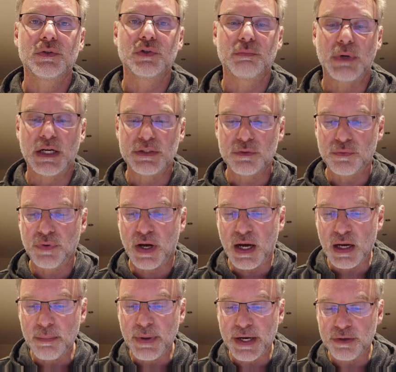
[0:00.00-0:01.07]
schon mal so
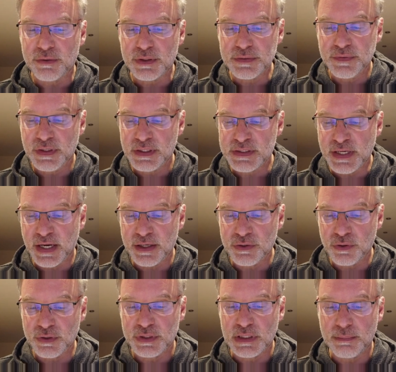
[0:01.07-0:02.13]
verarbeiten. Deswegen zeige
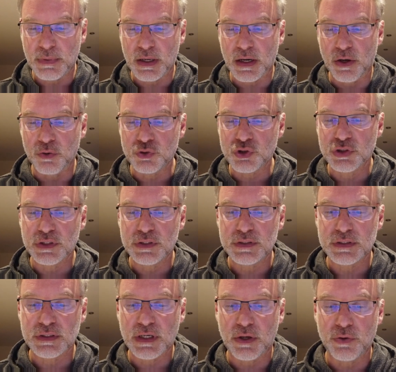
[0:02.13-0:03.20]
ich euch hier mal
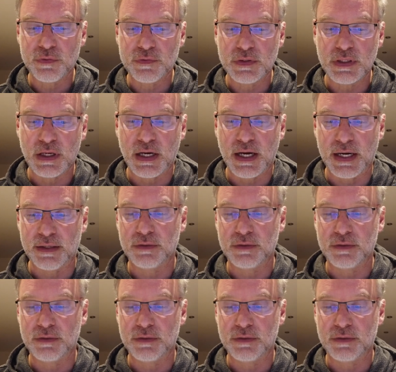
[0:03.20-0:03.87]
Ausschnitte aus ihrer